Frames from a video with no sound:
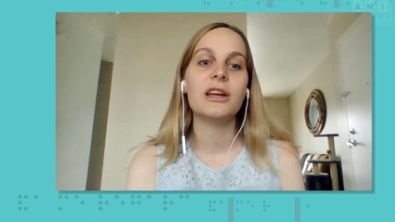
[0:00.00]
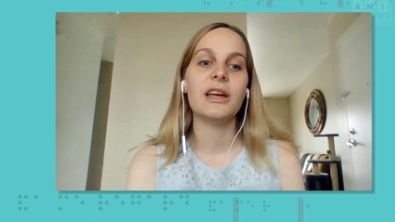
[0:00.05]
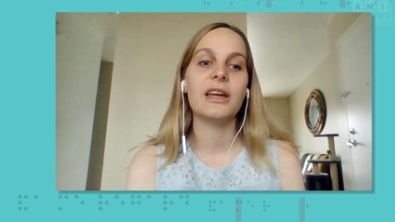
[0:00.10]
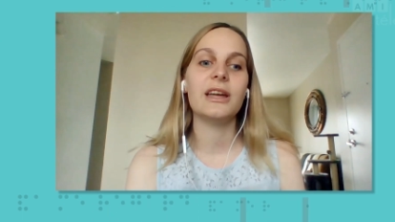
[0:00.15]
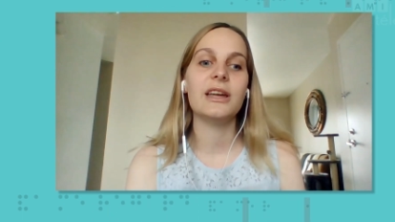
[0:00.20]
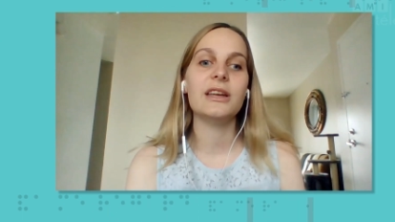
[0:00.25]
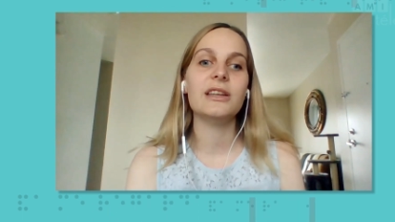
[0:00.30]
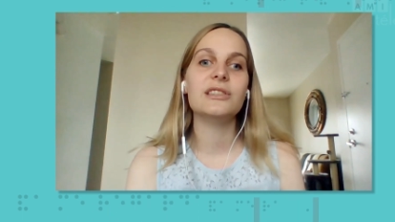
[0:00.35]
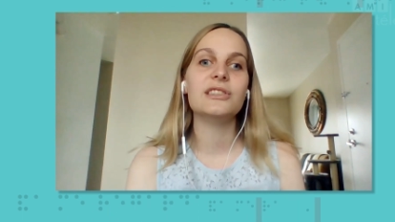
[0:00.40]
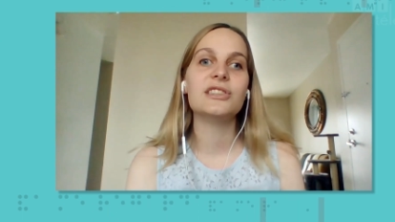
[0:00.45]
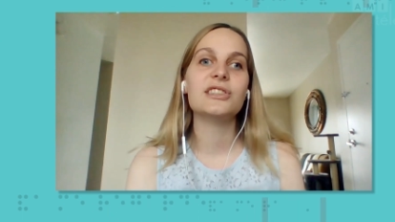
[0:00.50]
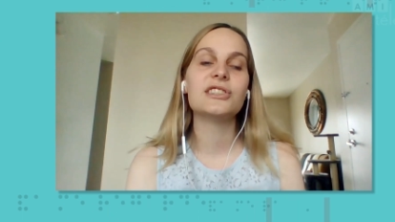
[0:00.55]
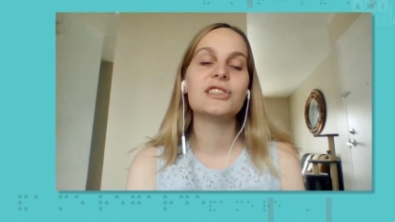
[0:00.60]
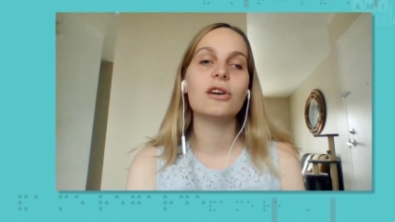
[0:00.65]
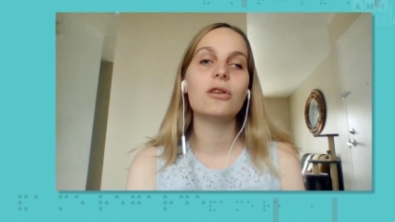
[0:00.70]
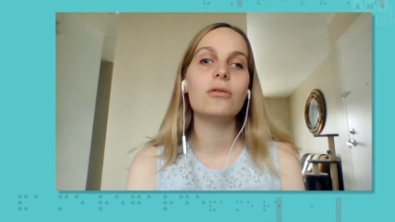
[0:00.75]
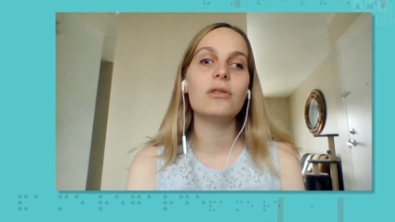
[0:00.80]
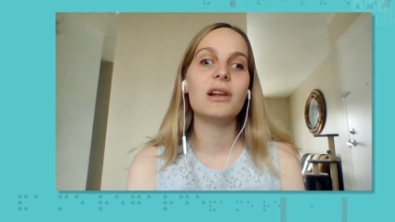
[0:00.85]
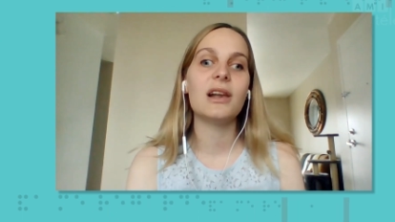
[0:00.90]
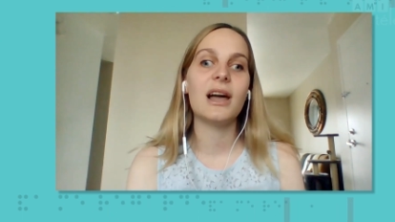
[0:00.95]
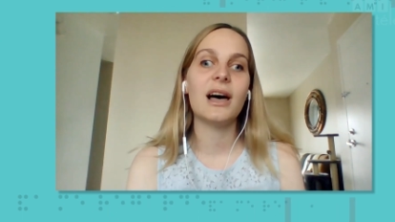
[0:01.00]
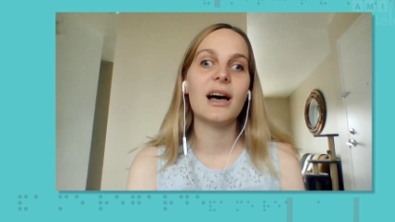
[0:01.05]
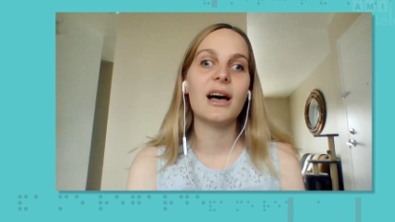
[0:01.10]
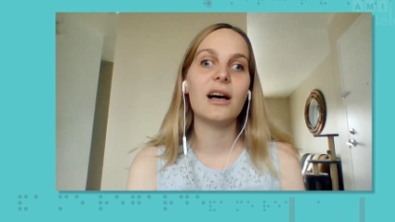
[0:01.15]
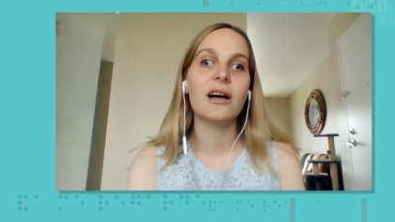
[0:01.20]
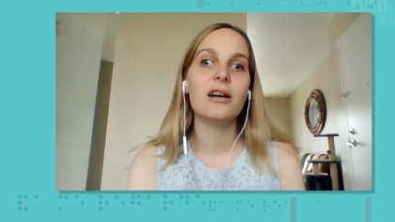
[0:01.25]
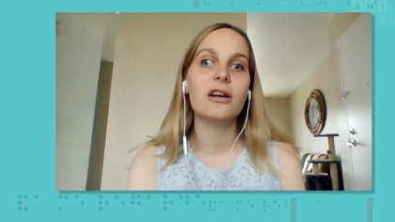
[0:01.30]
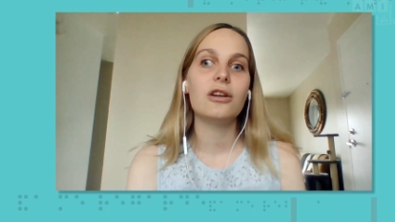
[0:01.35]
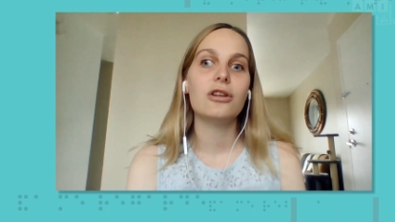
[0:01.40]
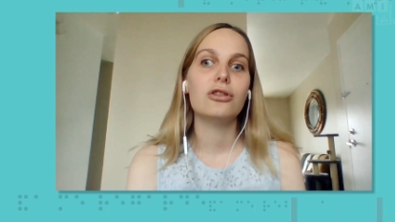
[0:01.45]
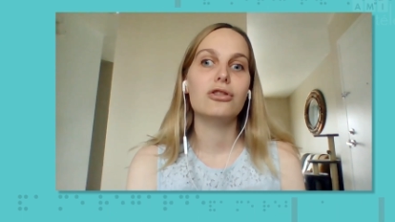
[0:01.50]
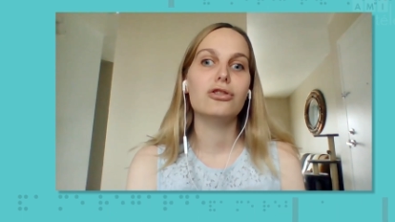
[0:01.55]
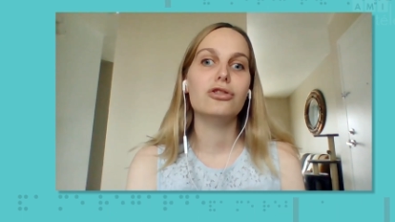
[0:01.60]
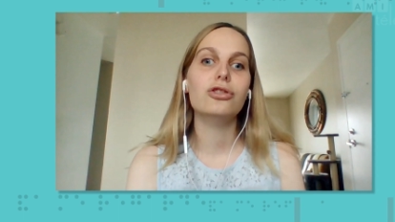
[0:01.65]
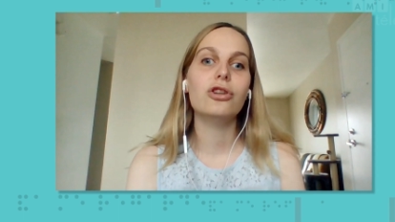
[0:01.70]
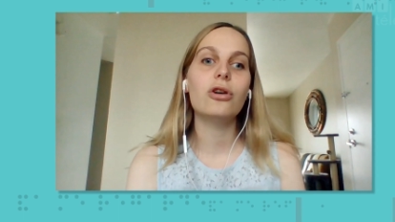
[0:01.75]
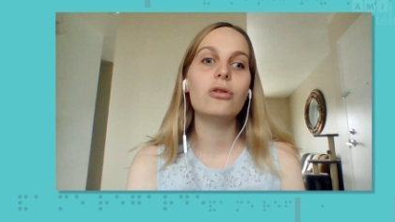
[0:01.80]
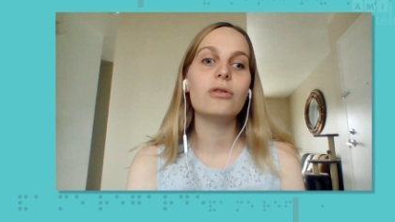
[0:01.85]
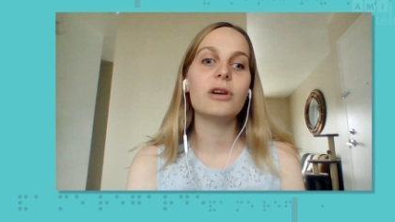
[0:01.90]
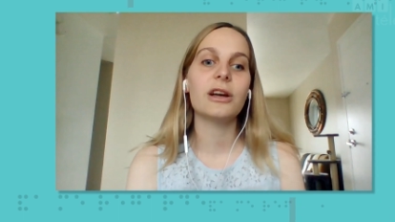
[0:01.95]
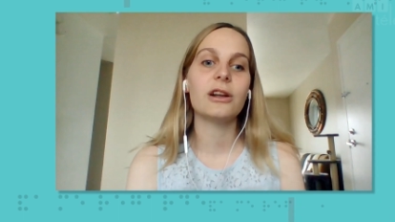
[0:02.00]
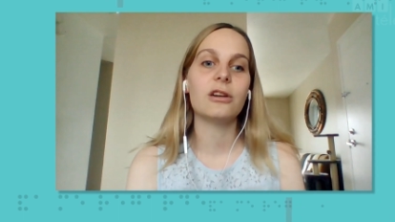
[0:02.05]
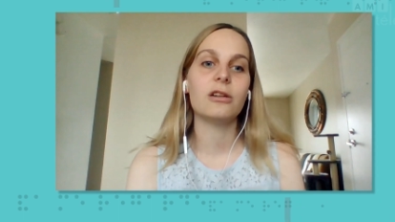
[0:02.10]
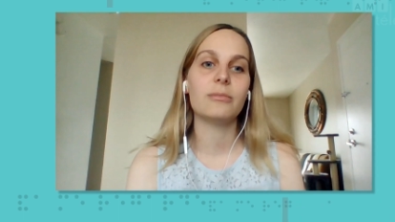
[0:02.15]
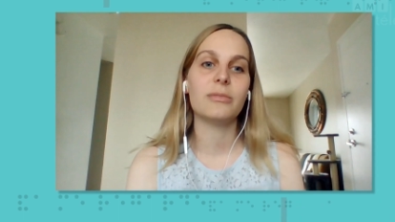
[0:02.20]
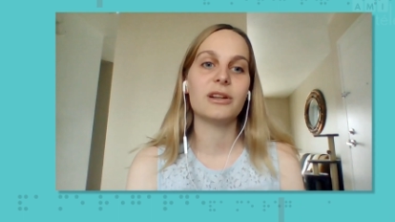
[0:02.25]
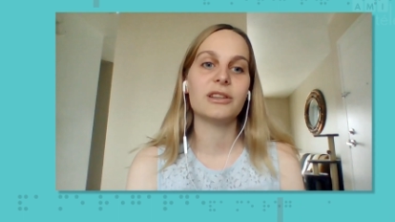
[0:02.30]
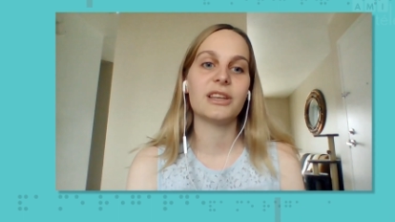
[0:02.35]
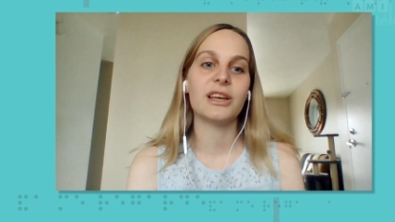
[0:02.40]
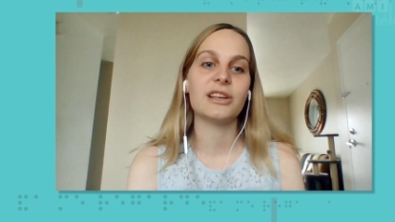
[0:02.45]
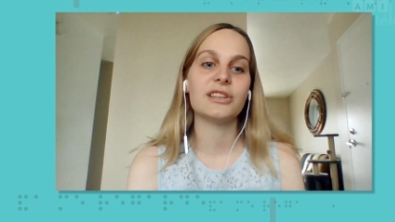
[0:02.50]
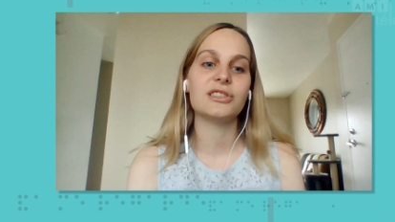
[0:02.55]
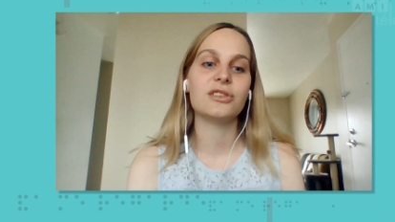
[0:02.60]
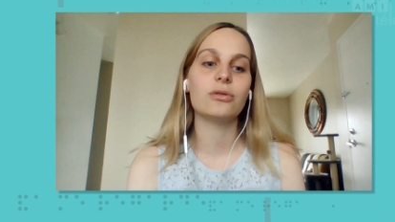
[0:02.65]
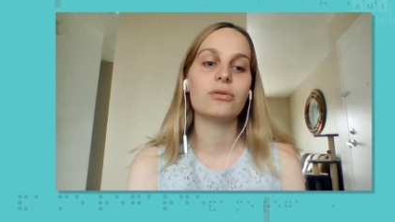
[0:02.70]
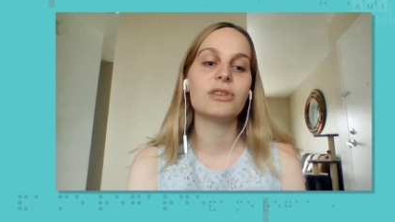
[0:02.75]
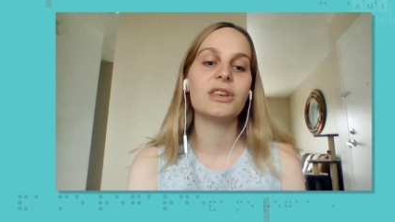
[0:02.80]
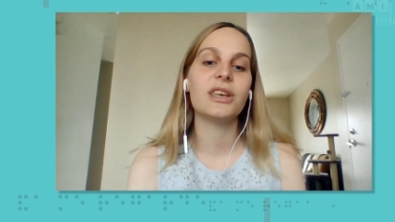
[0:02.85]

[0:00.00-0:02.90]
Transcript: et disons la non-réglementation